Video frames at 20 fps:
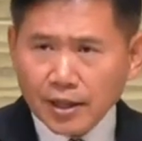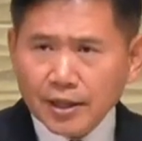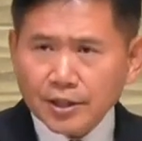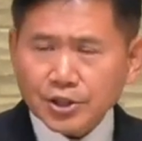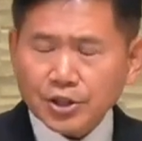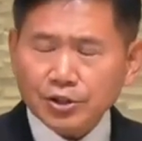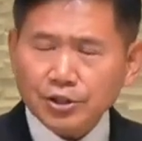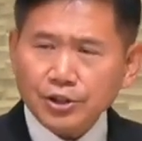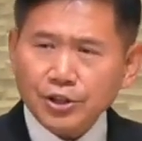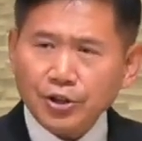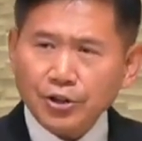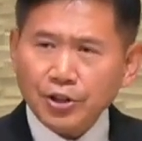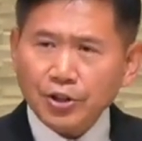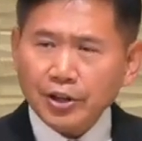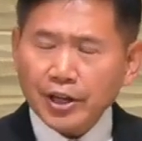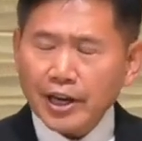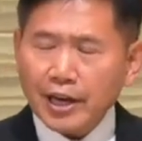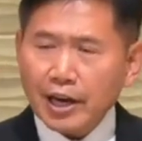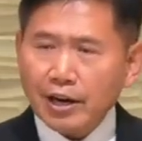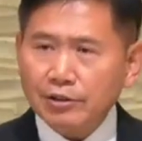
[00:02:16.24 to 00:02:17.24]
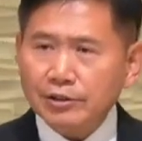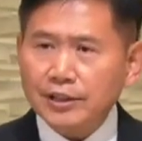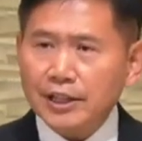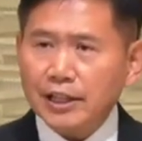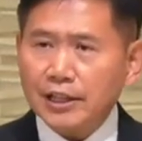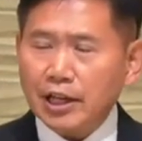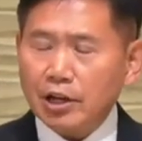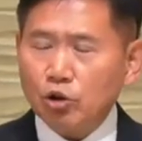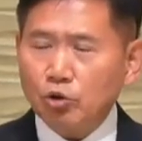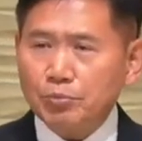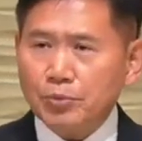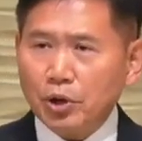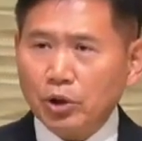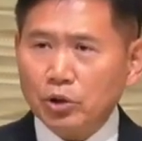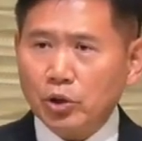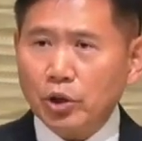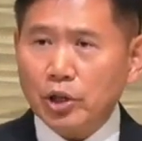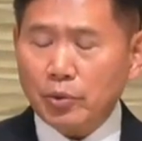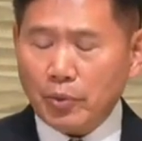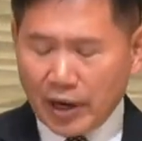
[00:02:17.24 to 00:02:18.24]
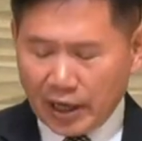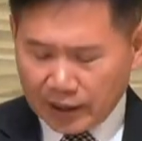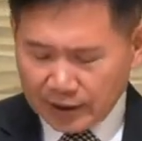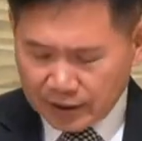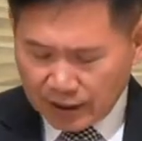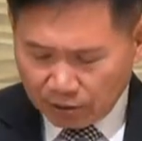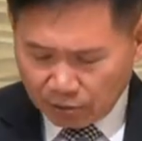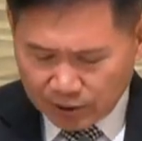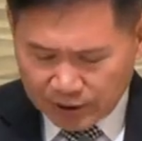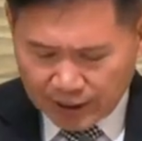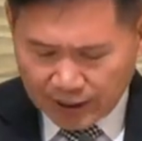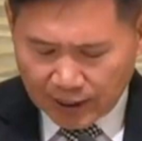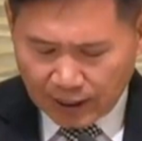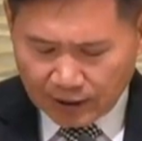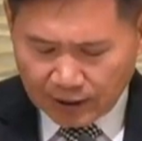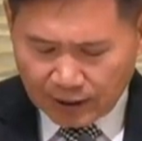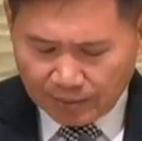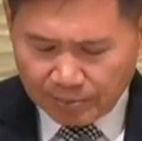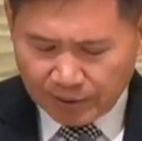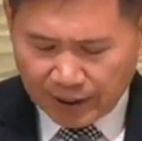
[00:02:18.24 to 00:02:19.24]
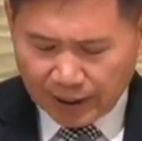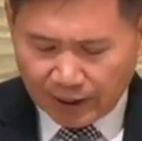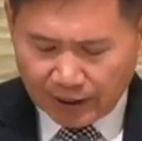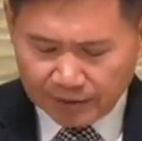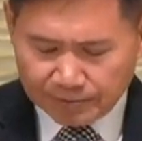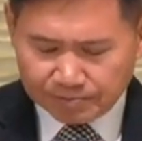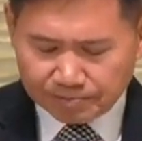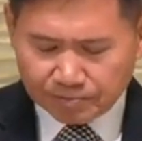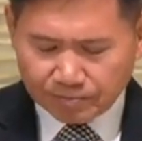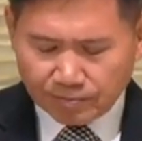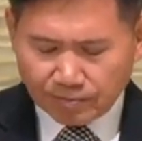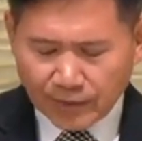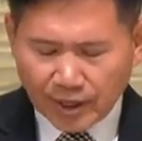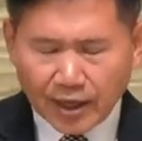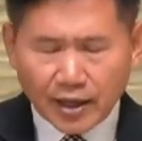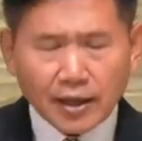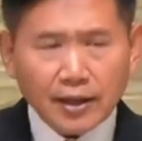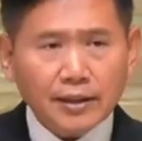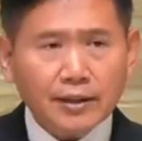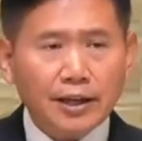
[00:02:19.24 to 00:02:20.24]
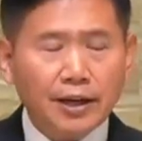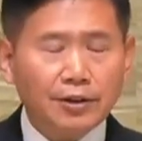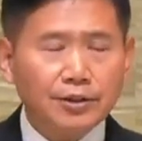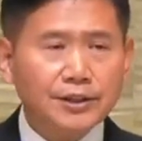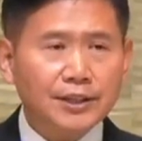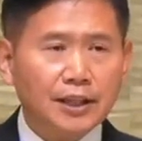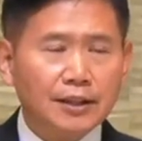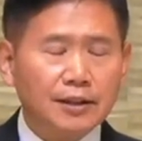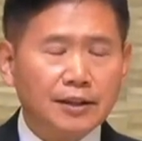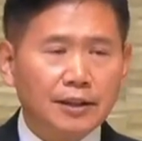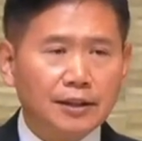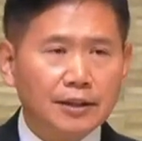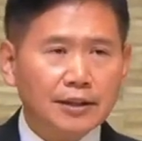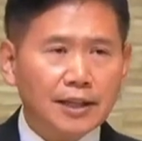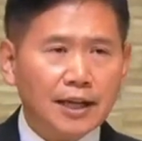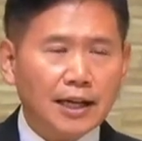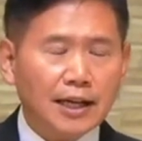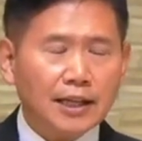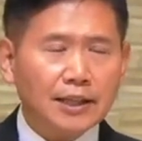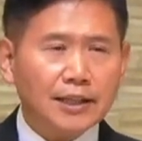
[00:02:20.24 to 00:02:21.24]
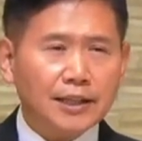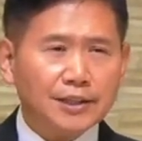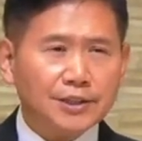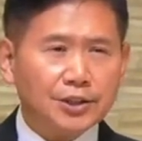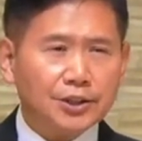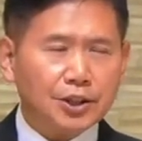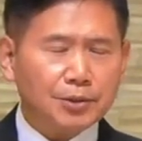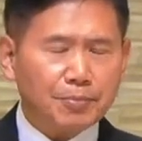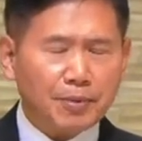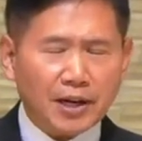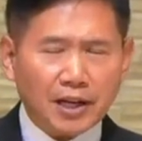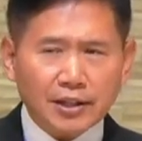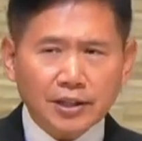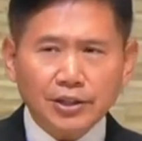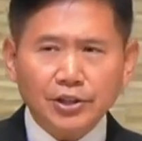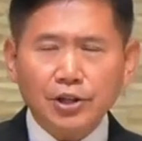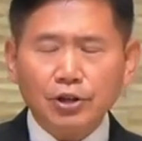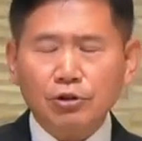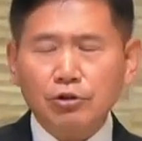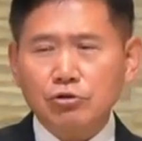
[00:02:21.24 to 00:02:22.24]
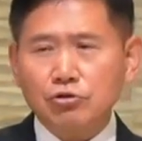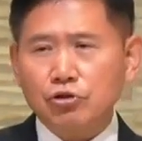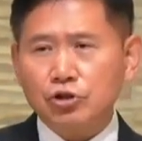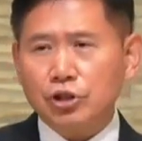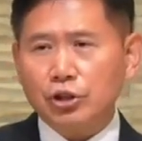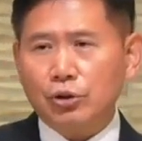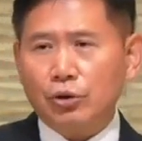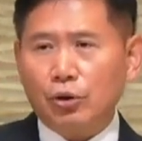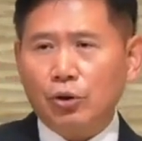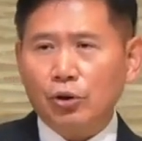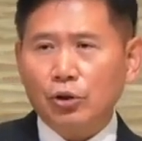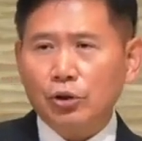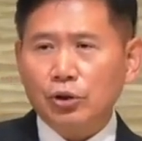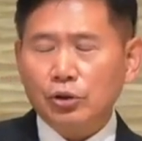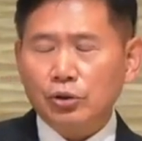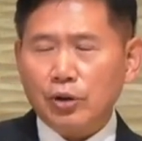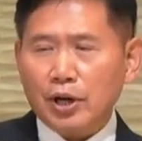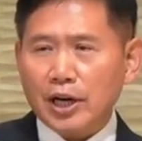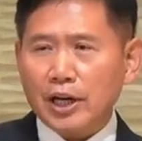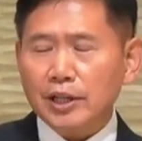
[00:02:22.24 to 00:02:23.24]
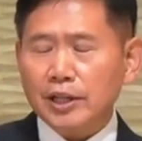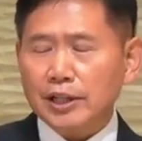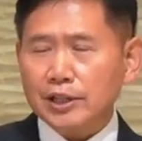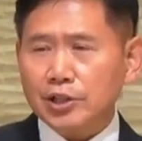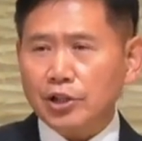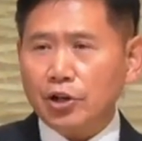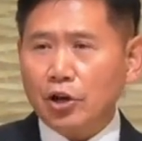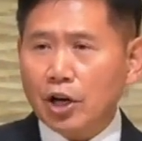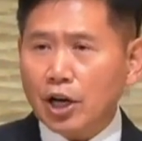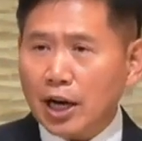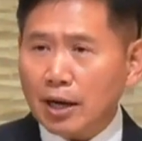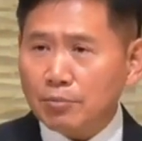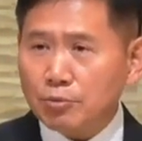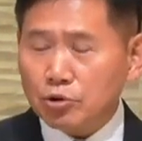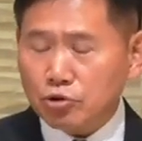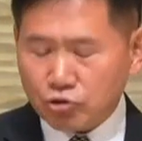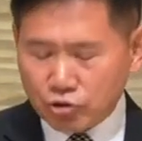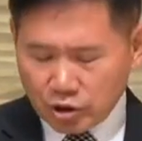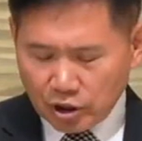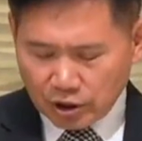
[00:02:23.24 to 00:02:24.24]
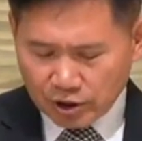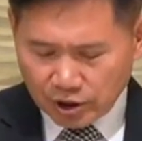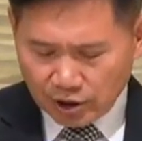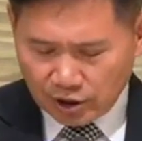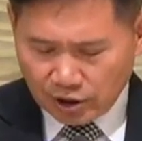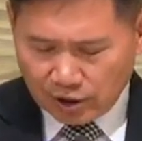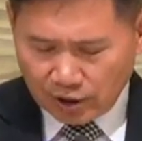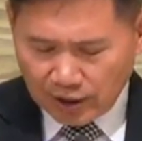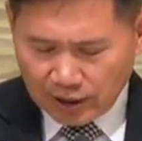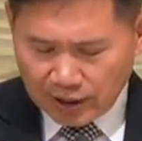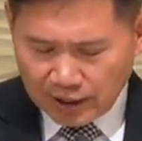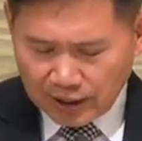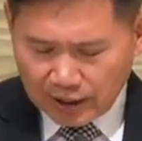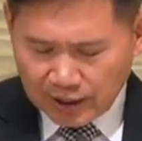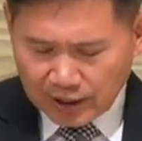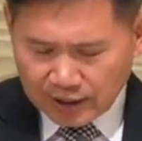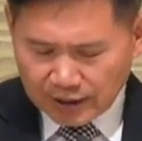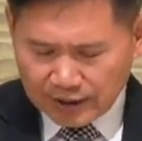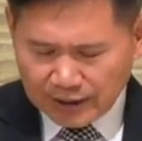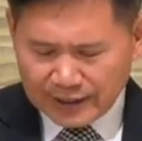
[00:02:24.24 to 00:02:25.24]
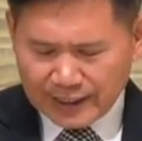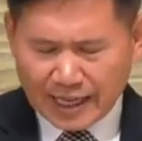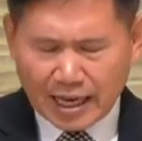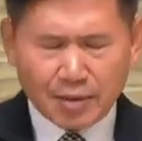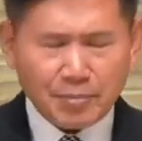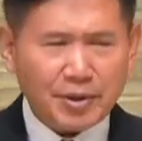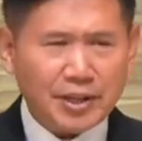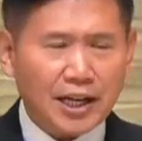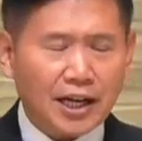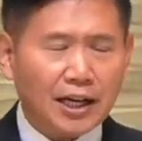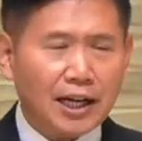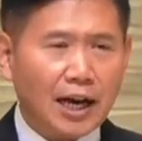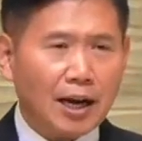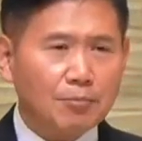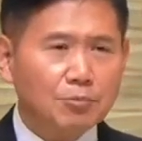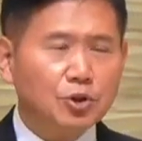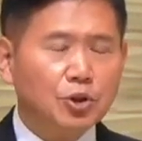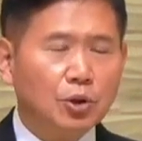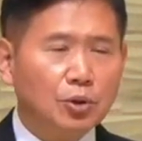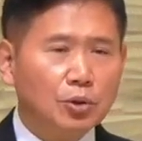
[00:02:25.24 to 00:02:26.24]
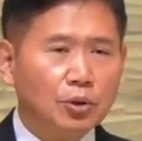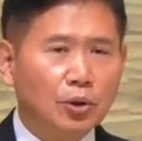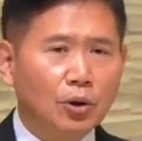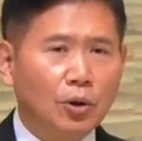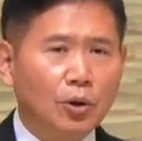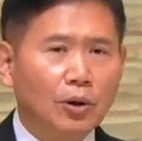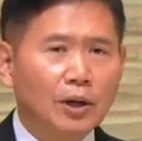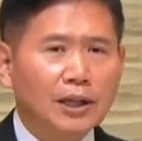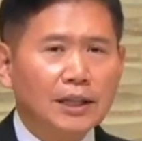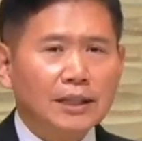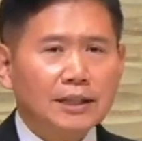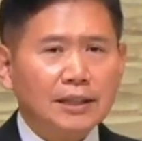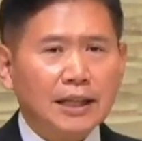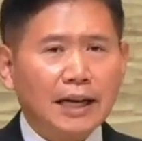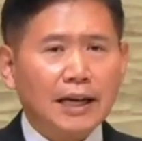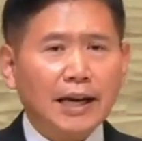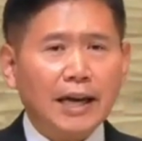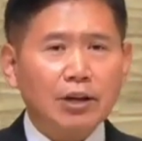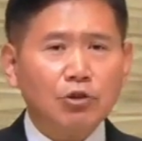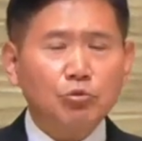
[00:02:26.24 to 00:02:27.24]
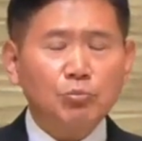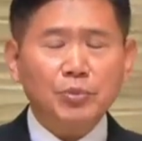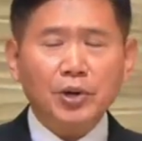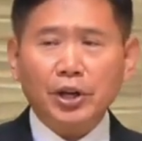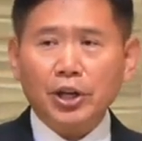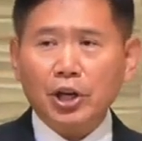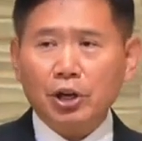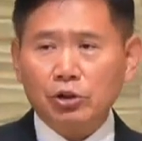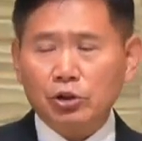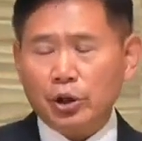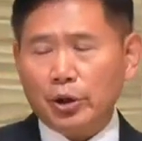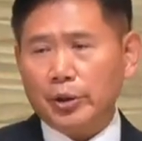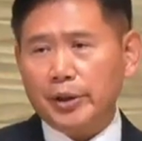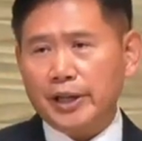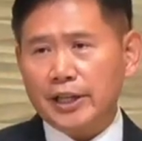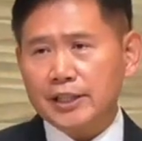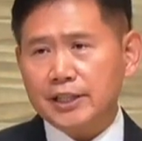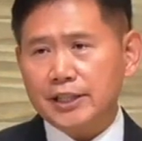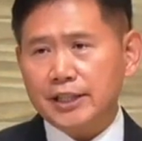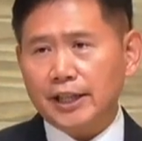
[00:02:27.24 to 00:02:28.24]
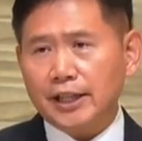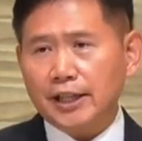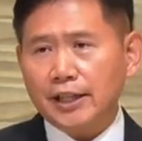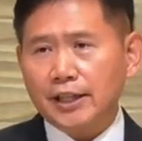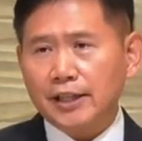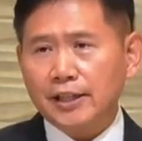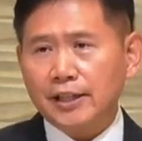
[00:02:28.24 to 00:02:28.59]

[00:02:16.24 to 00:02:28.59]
저는 성경의 예언자들의 운명도 이와 같다고 생각을 합니다. 예언자들은 하나님께서 특별한 능력을 주시고 또 하나님께서 영감을 주셔서 그 예민한 감성으로 나라의 운명이 어떻게 될지